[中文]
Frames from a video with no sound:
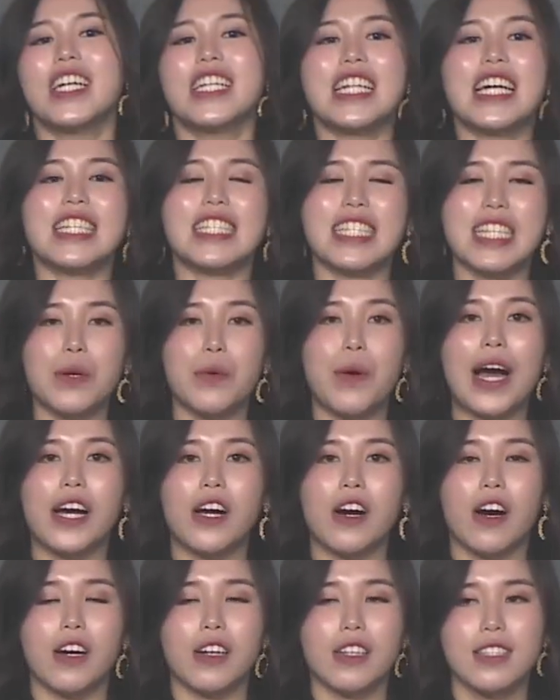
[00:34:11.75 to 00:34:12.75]
那希望
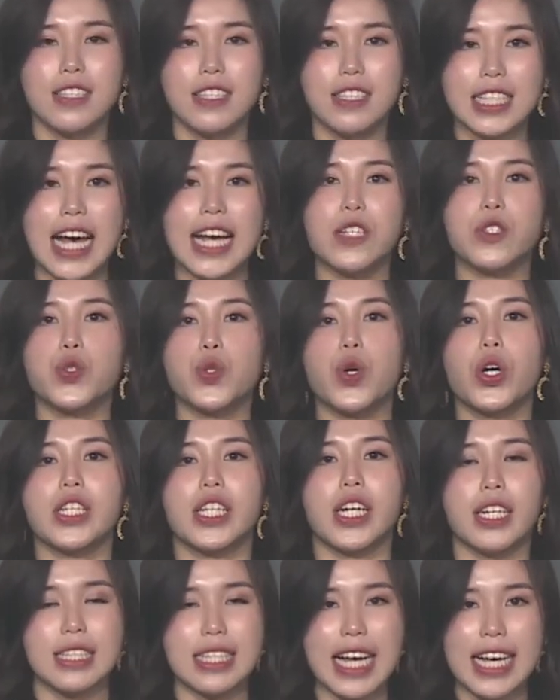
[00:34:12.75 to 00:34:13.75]
哦，在座
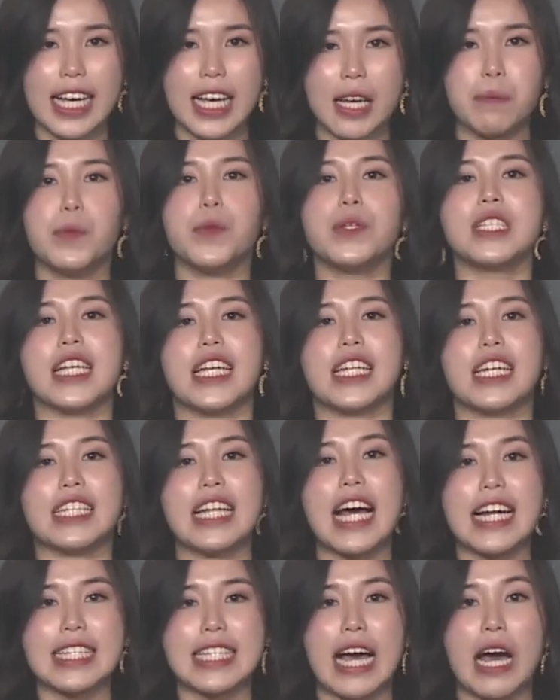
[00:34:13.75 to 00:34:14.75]
的在荧幕前的
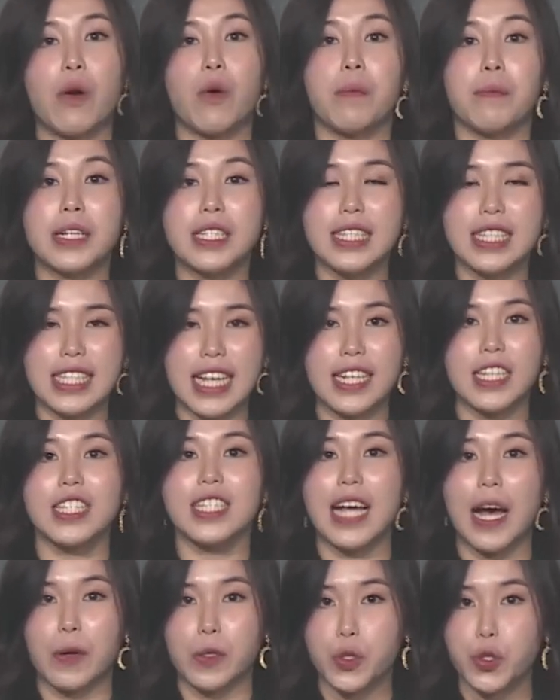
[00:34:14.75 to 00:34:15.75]
大家，我们减
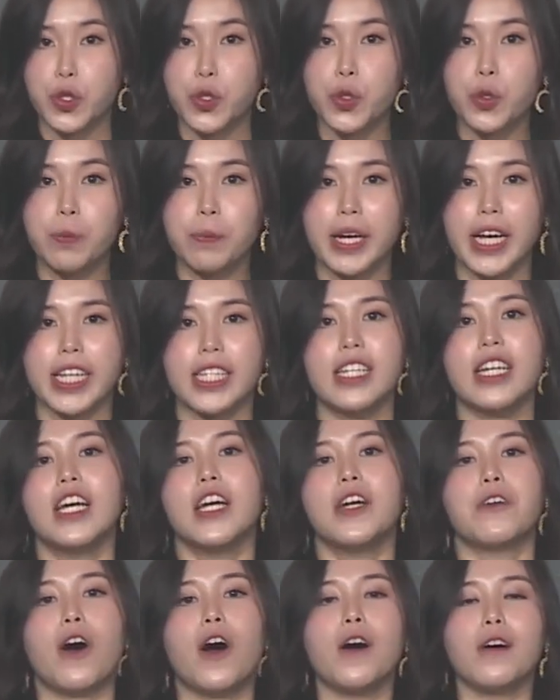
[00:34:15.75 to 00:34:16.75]
少出门，
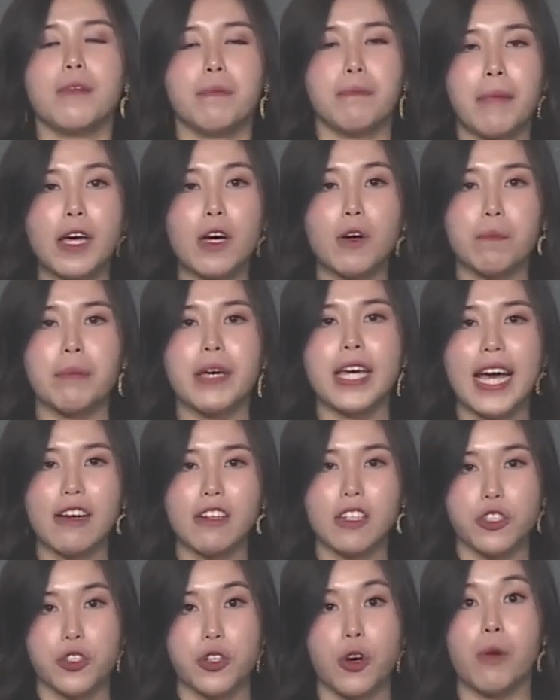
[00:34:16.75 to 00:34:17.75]
然后没有必要
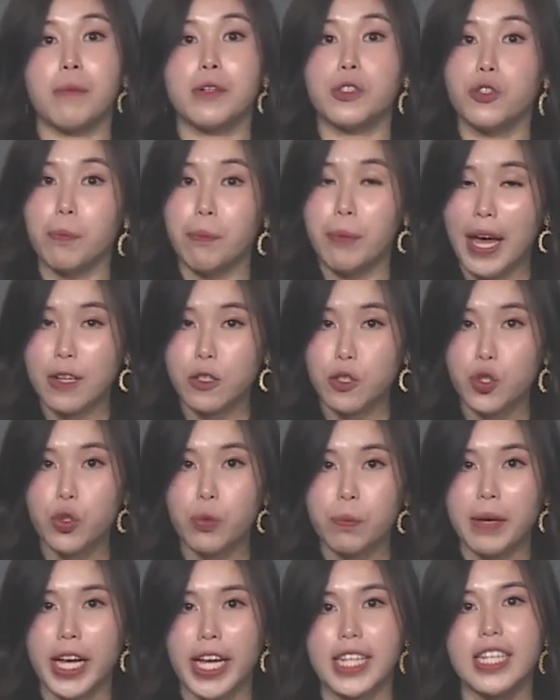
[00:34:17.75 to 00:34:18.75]
的时候我们就不要出
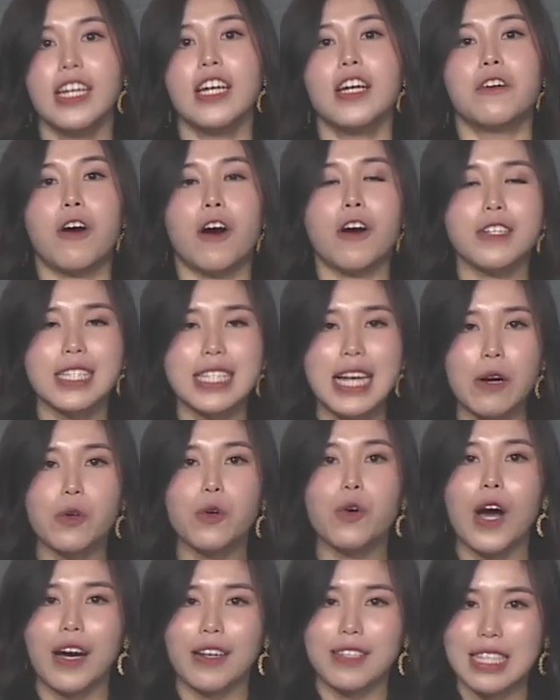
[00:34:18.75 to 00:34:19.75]
门，然后照
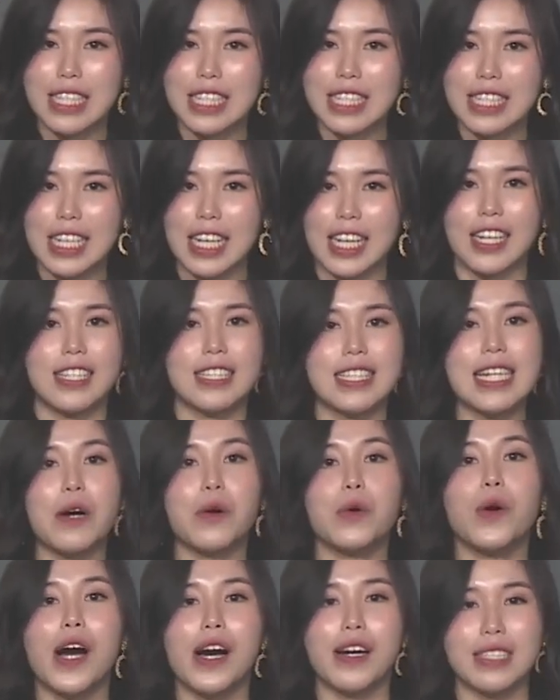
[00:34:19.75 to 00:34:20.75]
顾好自己，照
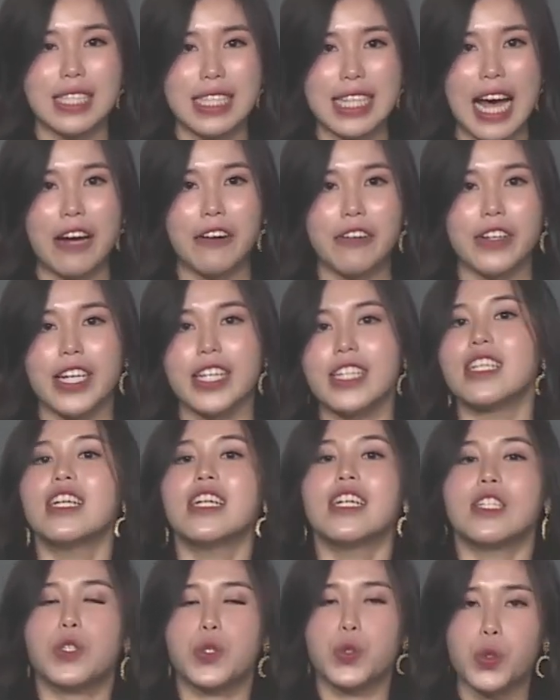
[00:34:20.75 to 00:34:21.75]
顾好家人，
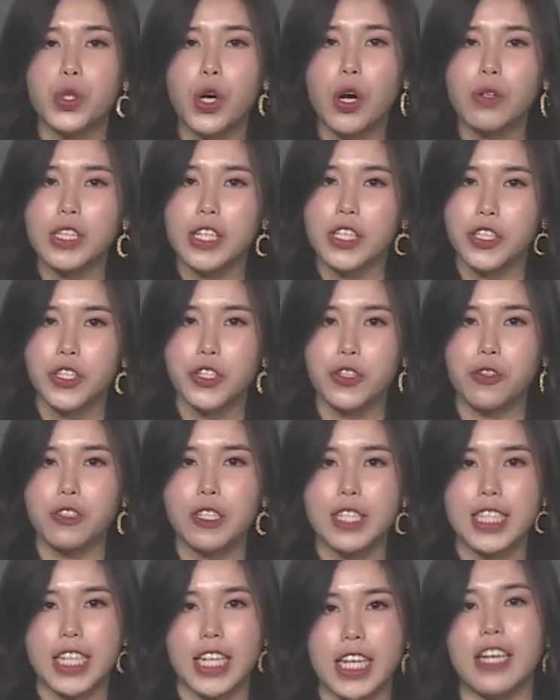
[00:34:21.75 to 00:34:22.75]
足够的休
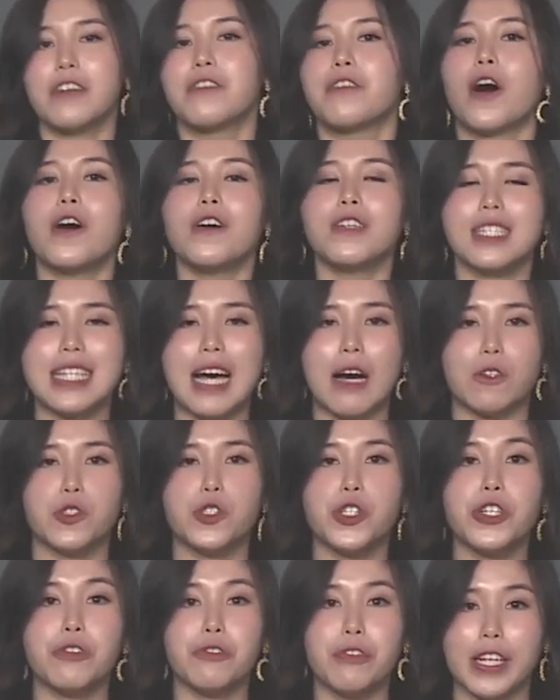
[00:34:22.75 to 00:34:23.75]
息，然后少
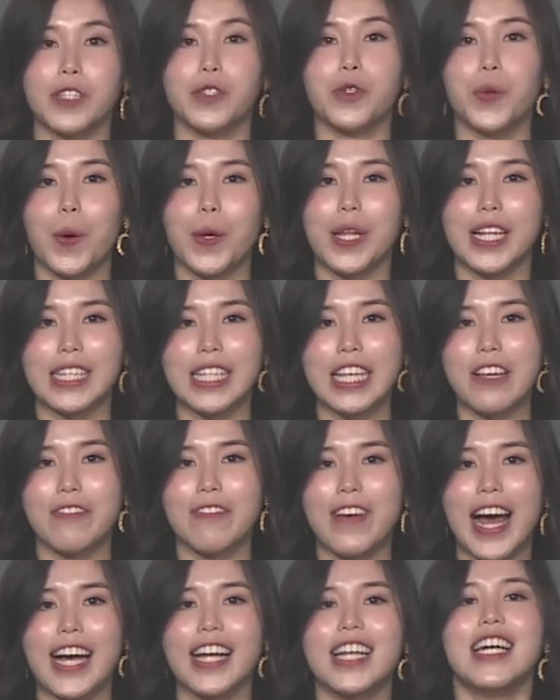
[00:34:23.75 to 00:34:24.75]
去人多的地
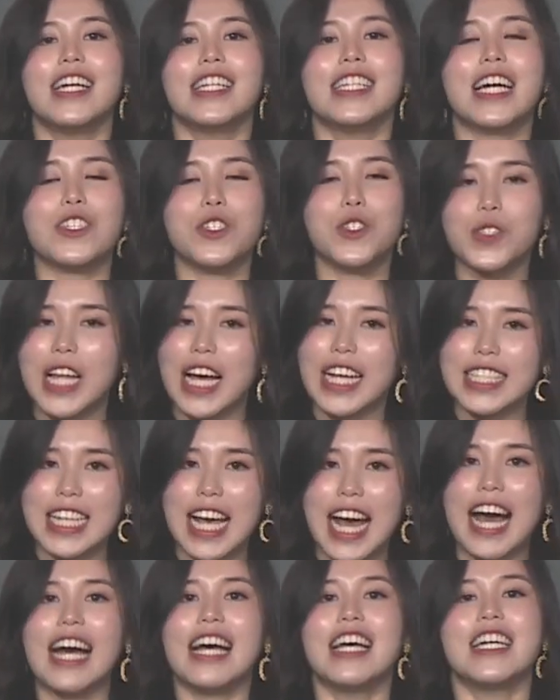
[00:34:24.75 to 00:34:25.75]
方。那祝大
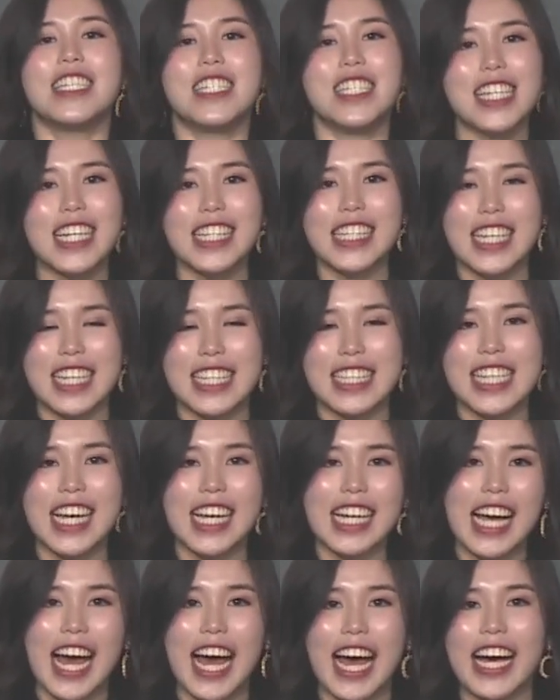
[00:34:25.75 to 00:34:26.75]
家身体健
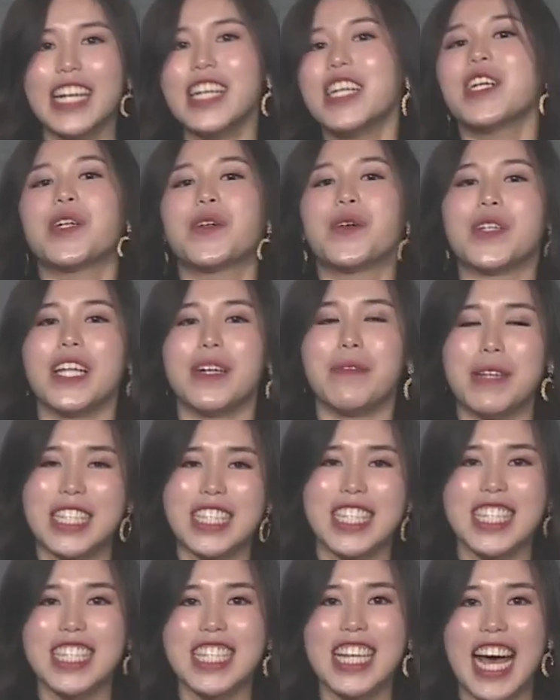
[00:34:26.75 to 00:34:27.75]
康。我的名
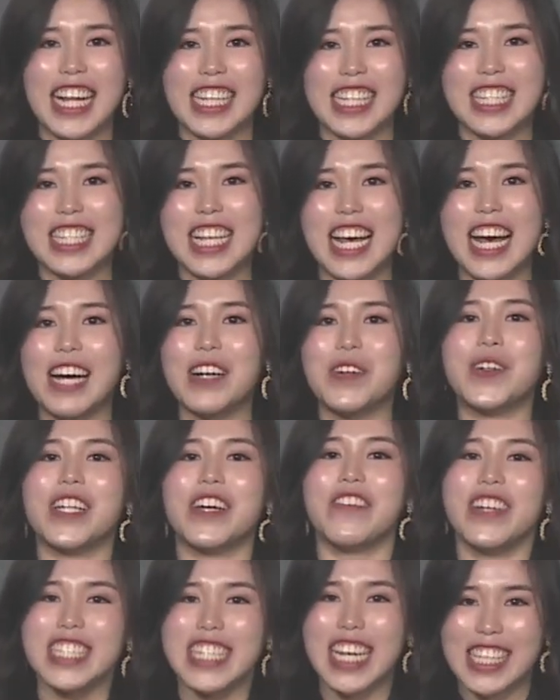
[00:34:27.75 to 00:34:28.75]
字是安妮莎，我的
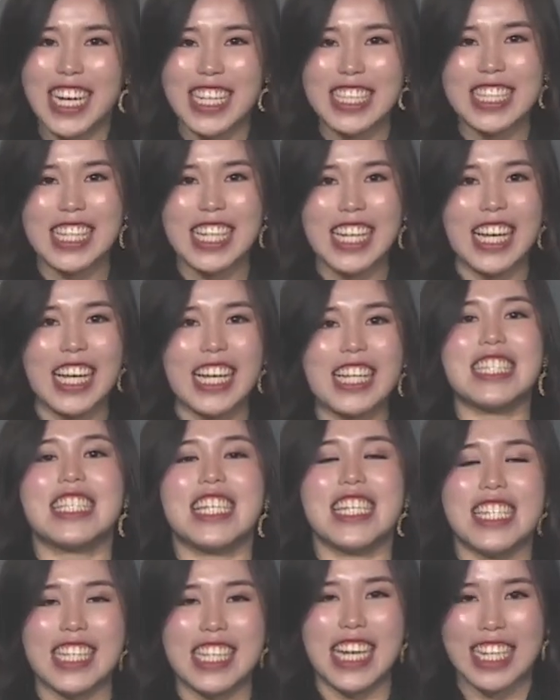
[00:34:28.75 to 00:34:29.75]
分享到这里，
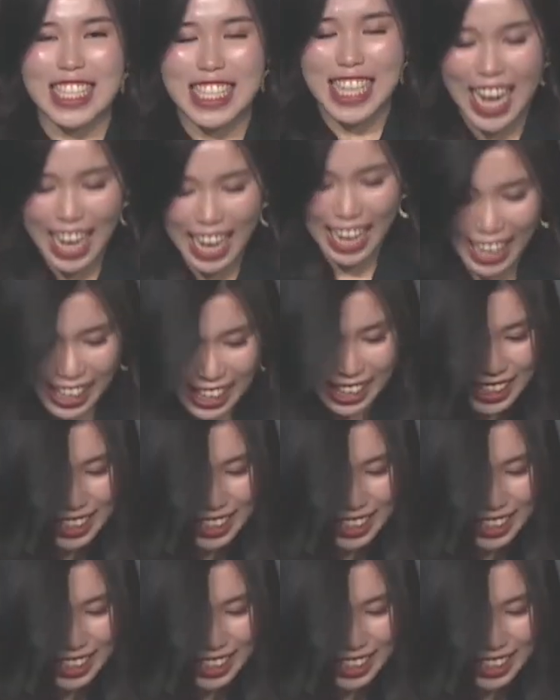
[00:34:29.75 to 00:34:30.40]
谢谢大家。